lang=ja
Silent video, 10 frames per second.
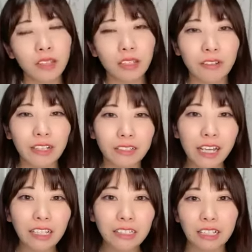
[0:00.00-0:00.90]
言われ
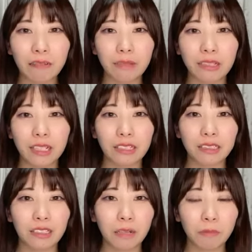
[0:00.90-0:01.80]
た頑張れっ
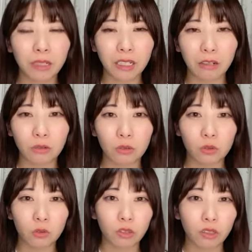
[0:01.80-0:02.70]
て頑張れで本
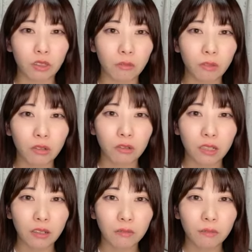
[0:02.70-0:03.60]
当に頑張ろう
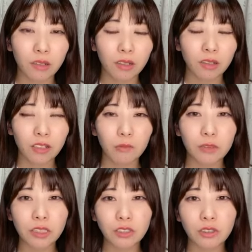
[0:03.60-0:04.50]
なカビ
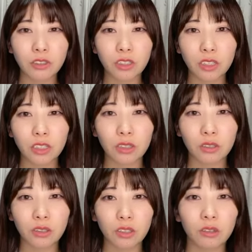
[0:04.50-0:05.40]
摂取してない
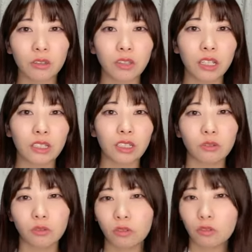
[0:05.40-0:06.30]
けないだ
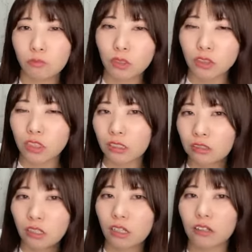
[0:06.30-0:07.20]
とって蜜だっ
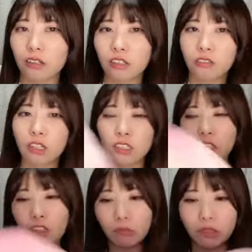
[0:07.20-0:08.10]
て言われて
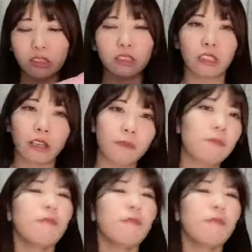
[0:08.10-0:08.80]
るよ蜜って